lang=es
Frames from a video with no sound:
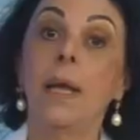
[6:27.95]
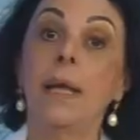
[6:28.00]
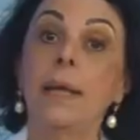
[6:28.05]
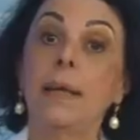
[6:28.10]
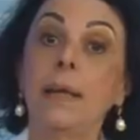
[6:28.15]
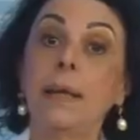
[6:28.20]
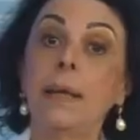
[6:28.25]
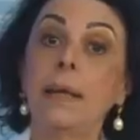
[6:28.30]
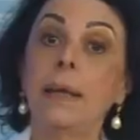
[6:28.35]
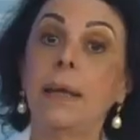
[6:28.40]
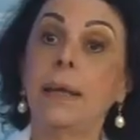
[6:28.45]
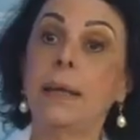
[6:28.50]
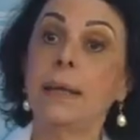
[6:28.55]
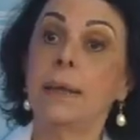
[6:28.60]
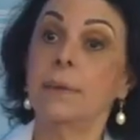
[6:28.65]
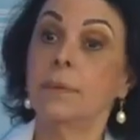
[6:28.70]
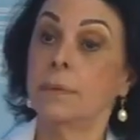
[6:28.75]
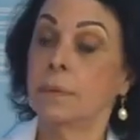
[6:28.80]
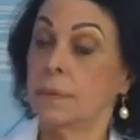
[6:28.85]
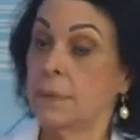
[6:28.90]
Y
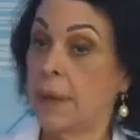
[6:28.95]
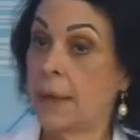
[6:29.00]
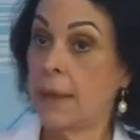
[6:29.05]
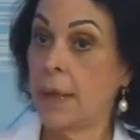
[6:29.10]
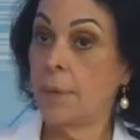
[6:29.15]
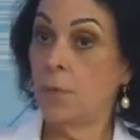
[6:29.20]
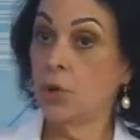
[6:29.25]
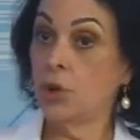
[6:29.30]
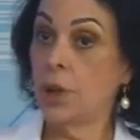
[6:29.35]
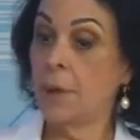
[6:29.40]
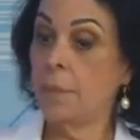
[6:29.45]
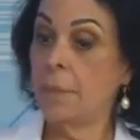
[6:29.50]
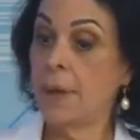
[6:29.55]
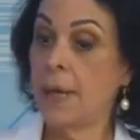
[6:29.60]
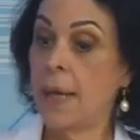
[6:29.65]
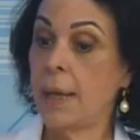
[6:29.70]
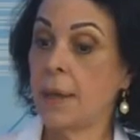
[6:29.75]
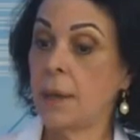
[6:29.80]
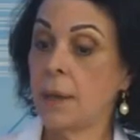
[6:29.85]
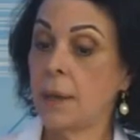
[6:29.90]
eh, teníamos
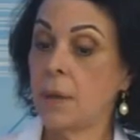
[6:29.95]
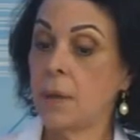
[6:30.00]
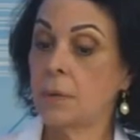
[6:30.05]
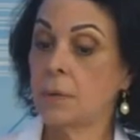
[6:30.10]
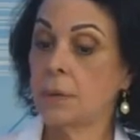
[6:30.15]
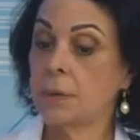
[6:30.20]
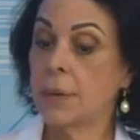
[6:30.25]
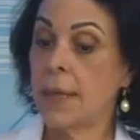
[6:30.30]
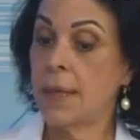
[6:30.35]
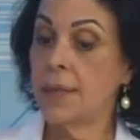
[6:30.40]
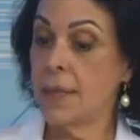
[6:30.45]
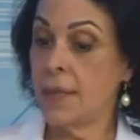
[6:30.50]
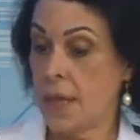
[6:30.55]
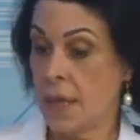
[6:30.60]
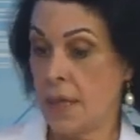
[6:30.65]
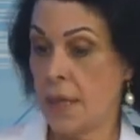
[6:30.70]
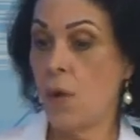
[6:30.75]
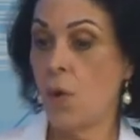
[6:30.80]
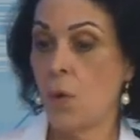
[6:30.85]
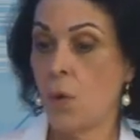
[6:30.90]
también
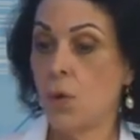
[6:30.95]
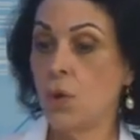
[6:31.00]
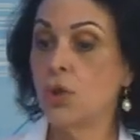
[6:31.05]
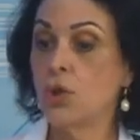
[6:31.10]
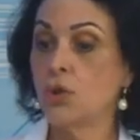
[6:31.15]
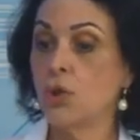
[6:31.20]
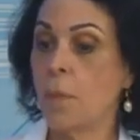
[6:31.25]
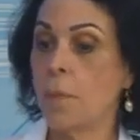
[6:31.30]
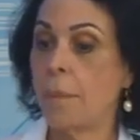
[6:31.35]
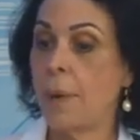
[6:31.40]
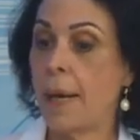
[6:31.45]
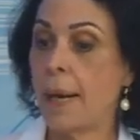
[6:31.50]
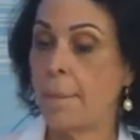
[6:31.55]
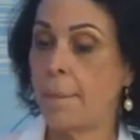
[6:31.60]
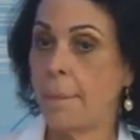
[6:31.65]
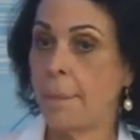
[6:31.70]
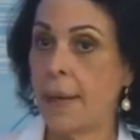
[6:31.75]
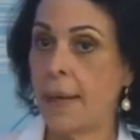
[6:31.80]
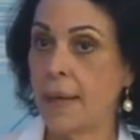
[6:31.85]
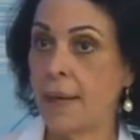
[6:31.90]
talleres o cursos para
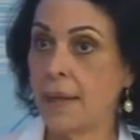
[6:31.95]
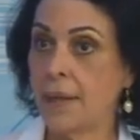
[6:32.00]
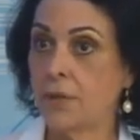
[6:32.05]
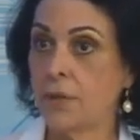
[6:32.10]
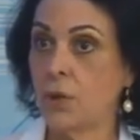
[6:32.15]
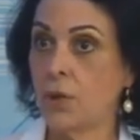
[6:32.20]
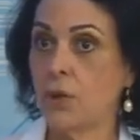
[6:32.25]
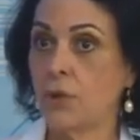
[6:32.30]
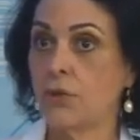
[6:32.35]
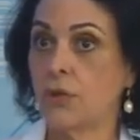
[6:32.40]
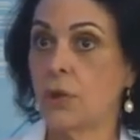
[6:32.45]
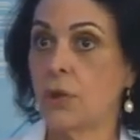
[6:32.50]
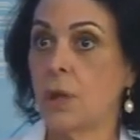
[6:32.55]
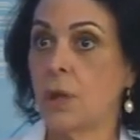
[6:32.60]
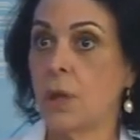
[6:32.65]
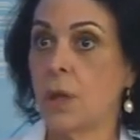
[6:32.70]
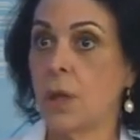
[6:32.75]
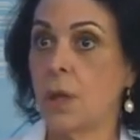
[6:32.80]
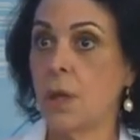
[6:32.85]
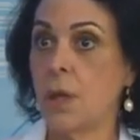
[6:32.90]
maestros
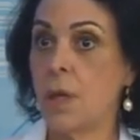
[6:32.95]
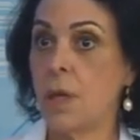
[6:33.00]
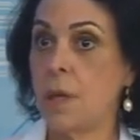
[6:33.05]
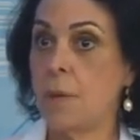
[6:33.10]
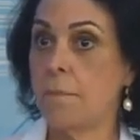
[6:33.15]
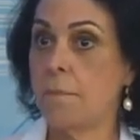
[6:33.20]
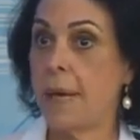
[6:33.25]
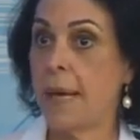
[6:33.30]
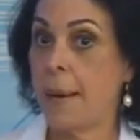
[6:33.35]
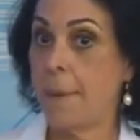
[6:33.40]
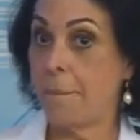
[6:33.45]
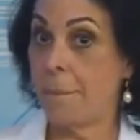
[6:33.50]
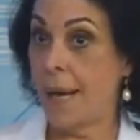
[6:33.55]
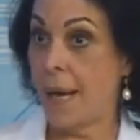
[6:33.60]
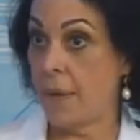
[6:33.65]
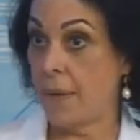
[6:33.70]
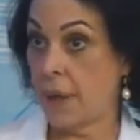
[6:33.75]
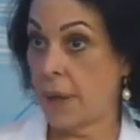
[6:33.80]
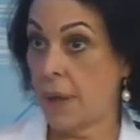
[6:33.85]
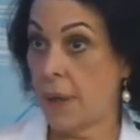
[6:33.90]
y para
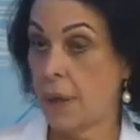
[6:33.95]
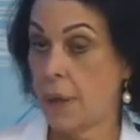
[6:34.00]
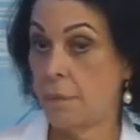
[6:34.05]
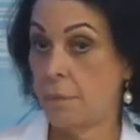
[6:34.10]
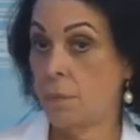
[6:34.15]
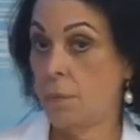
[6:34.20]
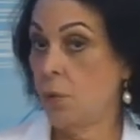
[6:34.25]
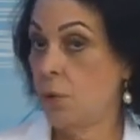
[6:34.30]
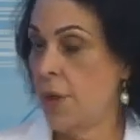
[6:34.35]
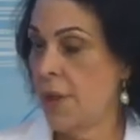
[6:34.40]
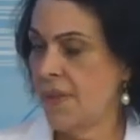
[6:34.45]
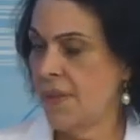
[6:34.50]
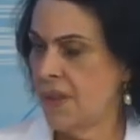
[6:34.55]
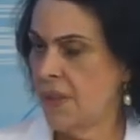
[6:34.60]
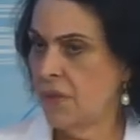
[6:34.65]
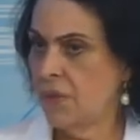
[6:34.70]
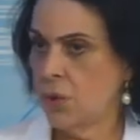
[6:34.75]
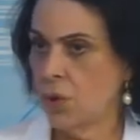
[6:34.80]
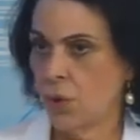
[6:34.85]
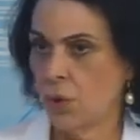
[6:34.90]
padres, muy
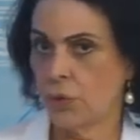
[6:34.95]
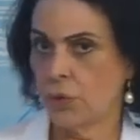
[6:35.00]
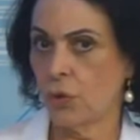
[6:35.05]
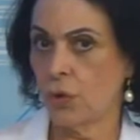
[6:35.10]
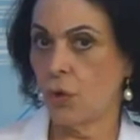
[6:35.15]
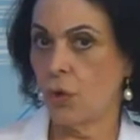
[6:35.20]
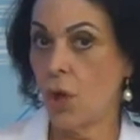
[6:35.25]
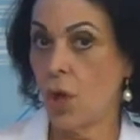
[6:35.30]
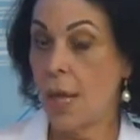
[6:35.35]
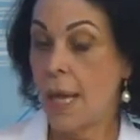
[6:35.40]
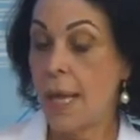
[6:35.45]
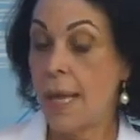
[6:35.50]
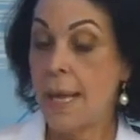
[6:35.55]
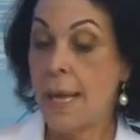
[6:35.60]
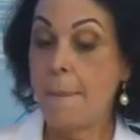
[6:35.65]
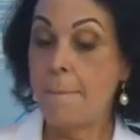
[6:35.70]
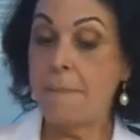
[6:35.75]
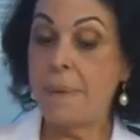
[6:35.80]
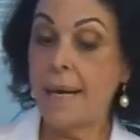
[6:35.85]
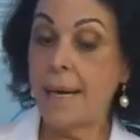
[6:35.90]
exitosos.
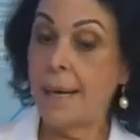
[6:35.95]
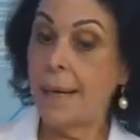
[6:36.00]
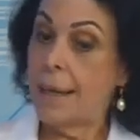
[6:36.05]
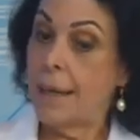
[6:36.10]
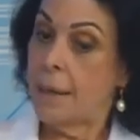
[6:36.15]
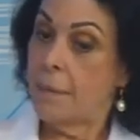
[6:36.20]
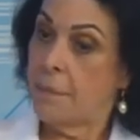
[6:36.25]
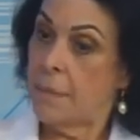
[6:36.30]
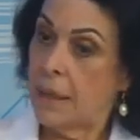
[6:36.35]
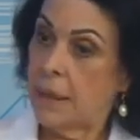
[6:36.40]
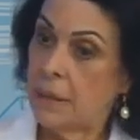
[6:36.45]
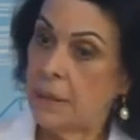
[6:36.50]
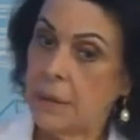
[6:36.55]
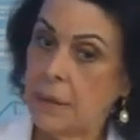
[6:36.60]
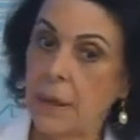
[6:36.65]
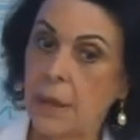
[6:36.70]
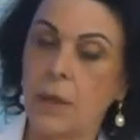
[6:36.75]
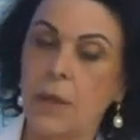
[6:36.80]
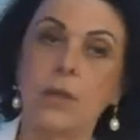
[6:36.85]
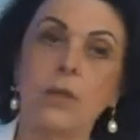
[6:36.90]

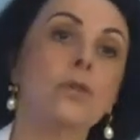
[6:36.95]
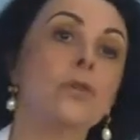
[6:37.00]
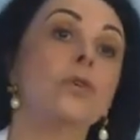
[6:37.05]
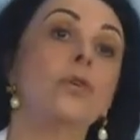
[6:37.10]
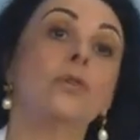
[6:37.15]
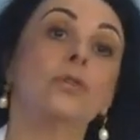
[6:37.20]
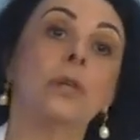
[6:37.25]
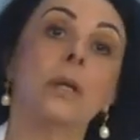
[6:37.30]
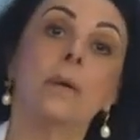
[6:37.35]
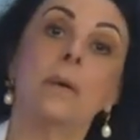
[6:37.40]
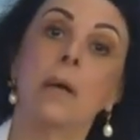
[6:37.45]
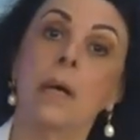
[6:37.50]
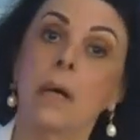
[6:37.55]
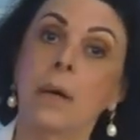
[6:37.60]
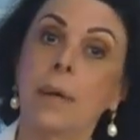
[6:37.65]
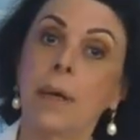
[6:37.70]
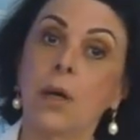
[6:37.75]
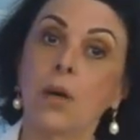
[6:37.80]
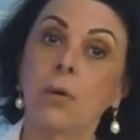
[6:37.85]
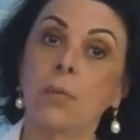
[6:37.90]
Paralelamente, yo
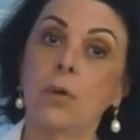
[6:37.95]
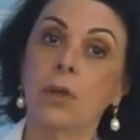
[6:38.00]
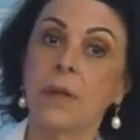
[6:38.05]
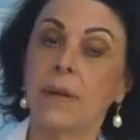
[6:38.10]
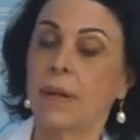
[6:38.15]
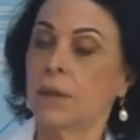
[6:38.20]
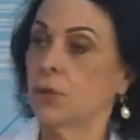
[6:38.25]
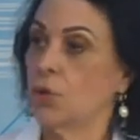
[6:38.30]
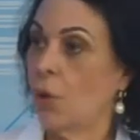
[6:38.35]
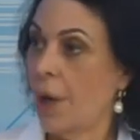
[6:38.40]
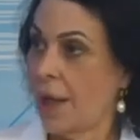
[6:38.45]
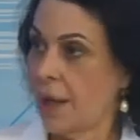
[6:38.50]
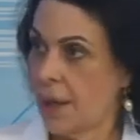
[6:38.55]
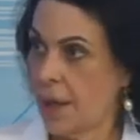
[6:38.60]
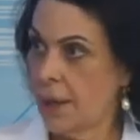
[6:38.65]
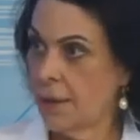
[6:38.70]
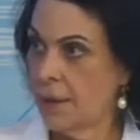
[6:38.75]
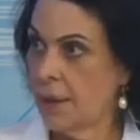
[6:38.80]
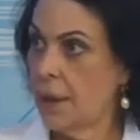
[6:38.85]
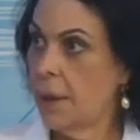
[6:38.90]
trabajaba como redactora
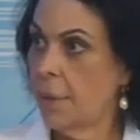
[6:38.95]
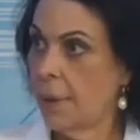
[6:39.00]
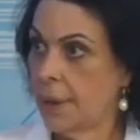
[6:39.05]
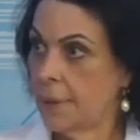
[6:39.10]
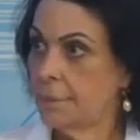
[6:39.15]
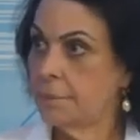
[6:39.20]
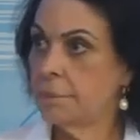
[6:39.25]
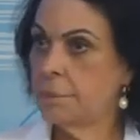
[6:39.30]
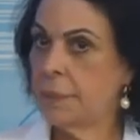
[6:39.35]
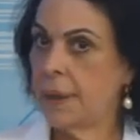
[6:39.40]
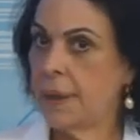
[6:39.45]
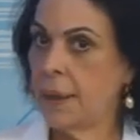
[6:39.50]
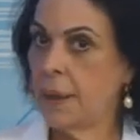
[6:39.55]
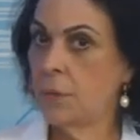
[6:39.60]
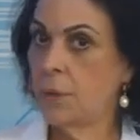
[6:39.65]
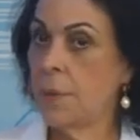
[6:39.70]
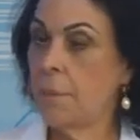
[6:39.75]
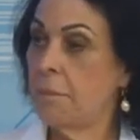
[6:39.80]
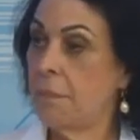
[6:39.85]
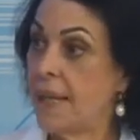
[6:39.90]
creativa para
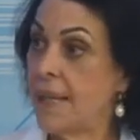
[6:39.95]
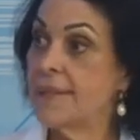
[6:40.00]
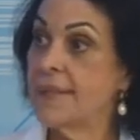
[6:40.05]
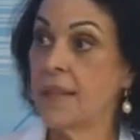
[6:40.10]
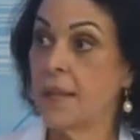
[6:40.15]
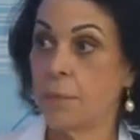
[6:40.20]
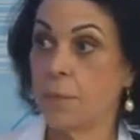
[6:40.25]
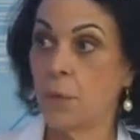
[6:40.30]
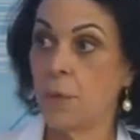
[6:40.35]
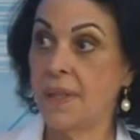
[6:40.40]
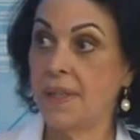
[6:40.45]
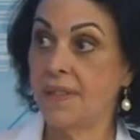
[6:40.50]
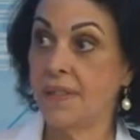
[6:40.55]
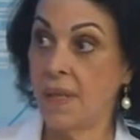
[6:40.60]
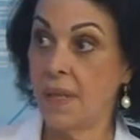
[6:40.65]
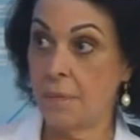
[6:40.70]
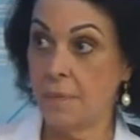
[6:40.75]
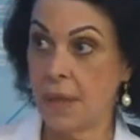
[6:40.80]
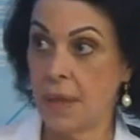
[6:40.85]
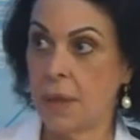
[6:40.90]
una empresa de
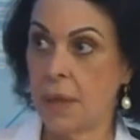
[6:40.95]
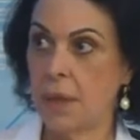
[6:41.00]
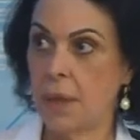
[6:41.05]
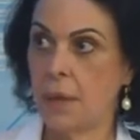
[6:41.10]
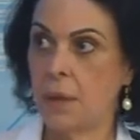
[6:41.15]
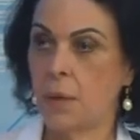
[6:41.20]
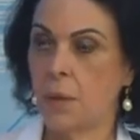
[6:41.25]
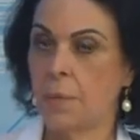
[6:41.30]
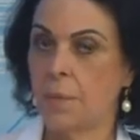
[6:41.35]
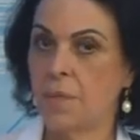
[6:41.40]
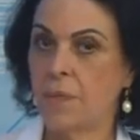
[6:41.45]
publicidad y mercadeo.